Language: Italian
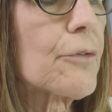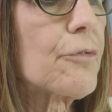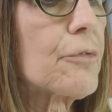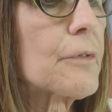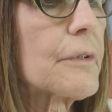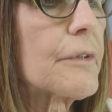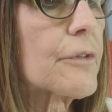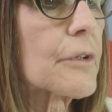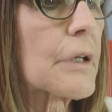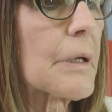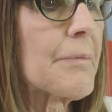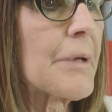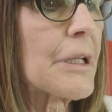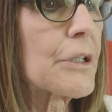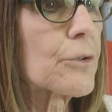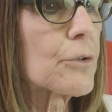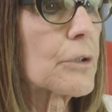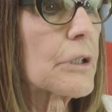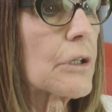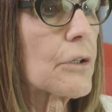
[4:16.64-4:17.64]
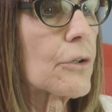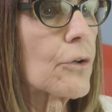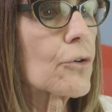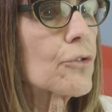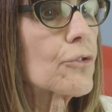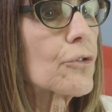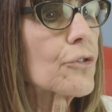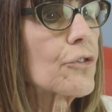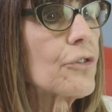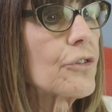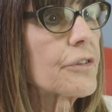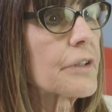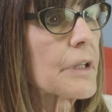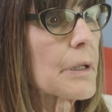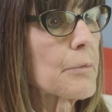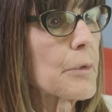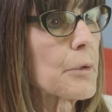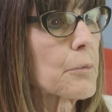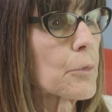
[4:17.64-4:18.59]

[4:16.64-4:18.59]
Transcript: funzionamento del nostro sistema